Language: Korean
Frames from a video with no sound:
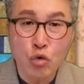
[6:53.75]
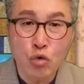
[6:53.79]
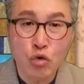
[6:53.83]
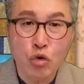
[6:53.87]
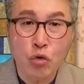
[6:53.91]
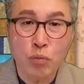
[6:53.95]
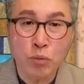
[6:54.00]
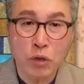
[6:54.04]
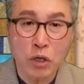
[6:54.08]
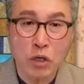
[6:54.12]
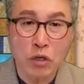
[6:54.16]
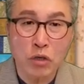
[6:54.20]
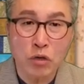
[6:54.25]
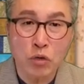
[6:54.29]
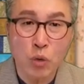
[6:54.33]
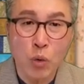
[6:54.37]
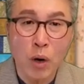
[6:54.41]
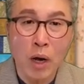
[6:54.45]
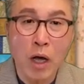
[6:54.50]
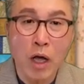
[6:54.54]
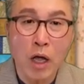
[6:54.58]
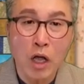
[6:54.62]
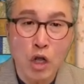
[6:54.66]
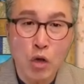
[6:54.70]
구름
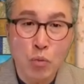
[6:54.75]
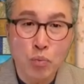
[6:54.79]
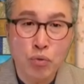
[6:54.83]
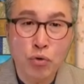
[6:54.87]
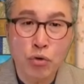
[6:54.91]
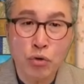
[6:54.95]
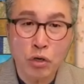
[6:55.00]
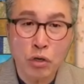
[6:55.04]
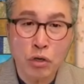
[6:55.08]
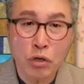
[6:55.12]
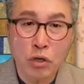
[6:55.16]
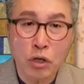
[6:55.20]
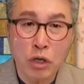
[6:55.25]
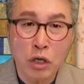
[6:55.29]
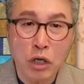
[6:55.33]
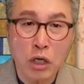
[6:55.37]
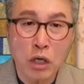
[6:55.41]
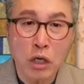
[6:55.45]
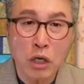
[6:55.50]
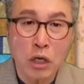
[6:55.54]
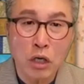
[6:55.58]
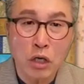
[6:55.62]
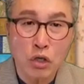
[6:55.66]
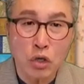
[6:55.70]
기둥과 불
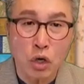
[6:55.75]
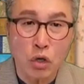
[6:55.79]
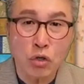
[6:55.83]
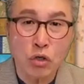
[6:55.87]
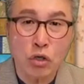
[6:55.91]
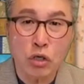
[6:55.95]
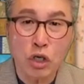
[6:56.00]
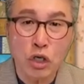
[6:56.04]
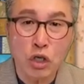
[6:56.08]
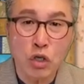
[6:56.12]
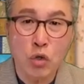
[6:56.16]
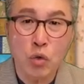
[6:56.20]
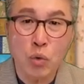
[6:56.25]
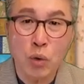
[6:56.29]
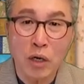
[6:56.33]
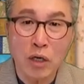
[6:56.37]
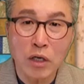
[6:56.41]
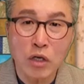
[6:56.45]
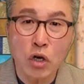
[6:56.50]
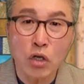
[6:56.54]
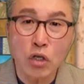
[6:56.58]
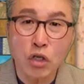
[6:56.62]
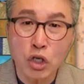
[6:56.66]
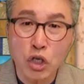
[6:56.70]
기둥이 저들을
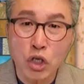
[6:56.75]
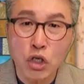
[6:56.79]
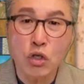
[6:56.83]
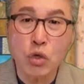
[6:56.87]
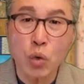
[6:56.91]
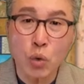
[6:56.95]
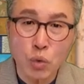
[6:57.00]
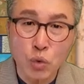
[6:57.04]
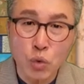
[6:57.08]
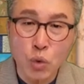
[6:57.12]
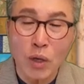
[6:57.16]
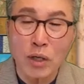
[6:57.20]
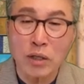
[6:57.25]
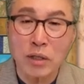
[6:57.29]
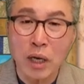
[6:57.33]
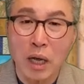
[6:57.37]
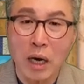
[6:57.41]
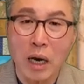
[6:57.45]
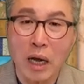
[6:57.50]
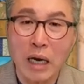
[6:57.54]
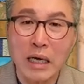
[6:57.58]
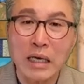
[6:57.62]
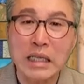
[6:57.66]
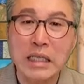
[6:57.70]
인도하는 그런 기적 속에
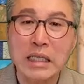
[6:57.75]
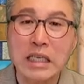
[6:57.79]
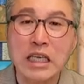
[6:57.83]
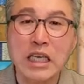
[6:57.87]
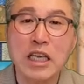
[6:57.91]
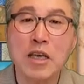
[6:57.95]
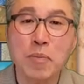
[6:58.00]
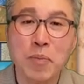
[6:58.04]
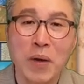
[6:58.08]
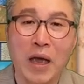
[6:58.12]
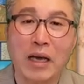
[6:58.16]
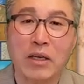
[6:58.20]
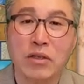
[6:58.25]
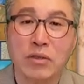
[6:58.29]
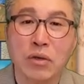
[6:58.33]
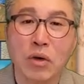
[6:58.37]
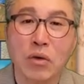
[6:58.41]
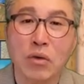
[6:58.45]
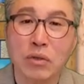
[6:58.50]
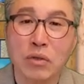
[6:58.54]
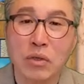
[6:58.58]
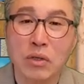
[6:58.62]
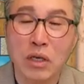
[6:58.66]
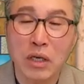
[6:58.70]
살아가는 이
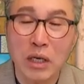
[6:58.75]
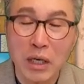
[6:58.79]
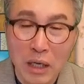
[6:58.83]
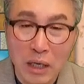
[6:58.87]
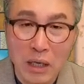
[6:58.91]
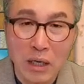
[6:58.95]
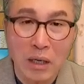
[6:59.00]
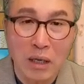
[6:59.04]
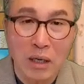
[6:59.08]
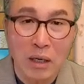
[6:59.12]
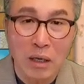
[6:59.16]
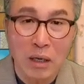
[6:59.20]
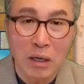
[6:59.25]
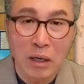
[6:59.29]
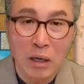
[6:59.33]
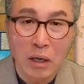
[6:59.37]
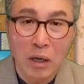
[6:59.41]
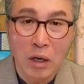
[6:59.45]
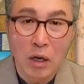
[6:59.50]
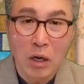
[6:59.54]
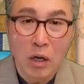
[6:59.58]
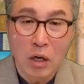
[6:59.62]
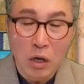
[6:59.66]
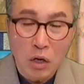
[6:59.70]
백성들이
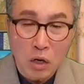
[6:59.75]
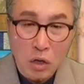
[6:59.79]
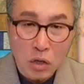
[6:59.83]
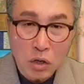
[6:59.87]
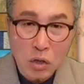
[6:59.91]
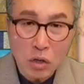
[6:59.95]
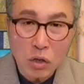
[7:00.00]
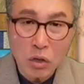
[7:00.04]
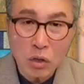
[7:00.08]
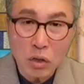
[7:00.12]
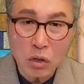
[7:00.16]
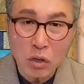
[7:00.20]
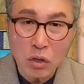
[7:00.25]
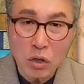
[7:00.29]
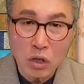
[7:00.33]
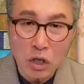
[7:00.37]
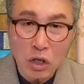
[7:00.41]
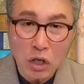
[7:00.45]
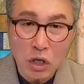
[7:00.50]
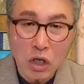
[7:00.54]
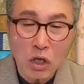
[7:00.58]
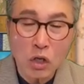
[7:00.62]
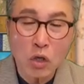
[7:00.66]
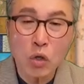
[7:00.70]
그
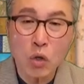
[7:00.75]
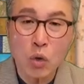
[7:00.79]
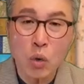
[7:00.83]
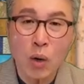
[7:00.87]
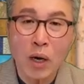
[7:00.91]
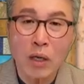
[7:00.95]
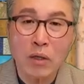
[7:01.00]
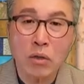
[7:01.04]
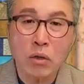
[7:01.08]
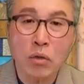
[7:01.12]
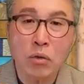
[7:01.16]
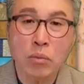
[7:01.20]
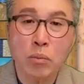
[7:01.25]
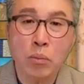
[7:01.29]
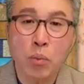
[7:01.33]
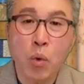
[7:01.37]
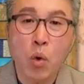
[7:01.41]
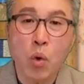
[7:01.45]
인도하던